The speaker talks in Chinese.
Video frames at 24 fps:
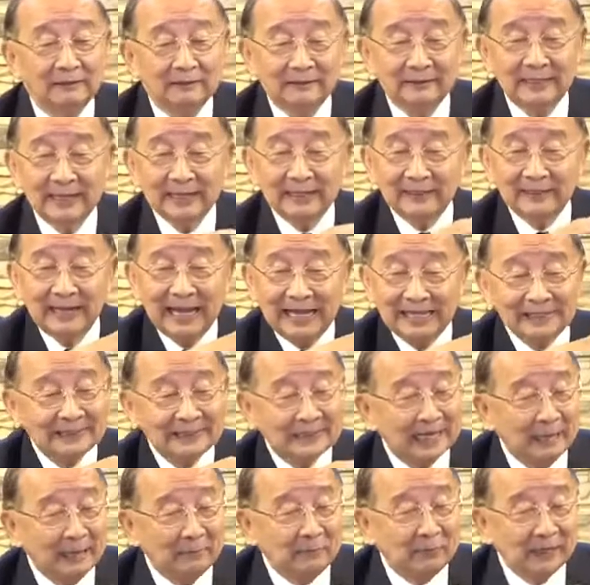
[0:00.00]
那个 l a n d s
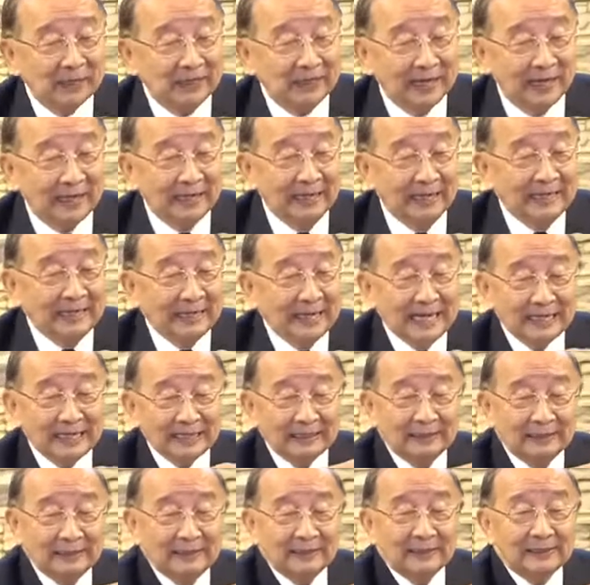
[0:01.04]
c a p i n g 呢？那个
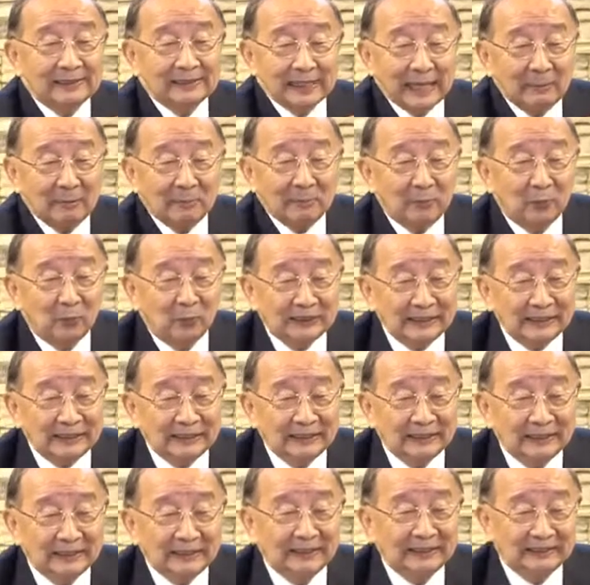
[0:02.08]
山坡地
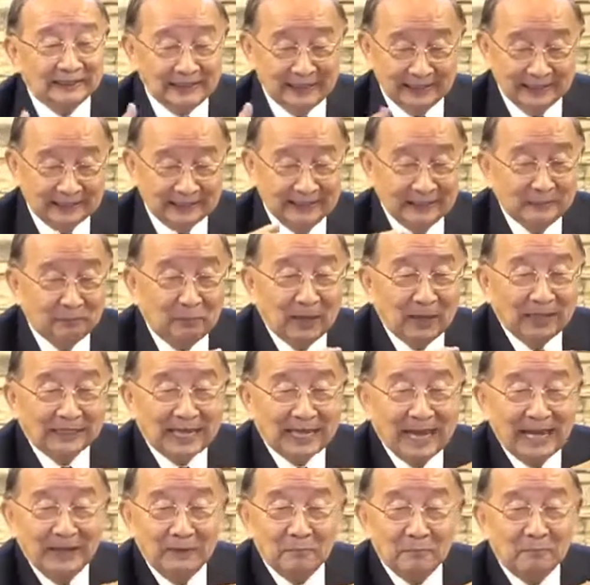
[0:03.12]
也可以把
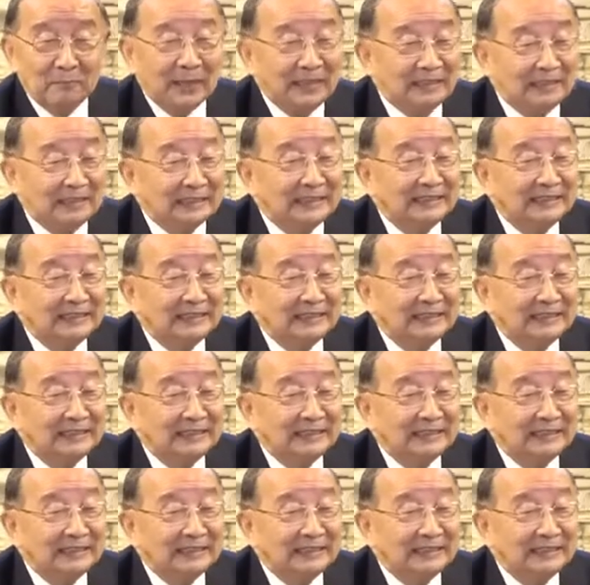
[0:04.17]
它变成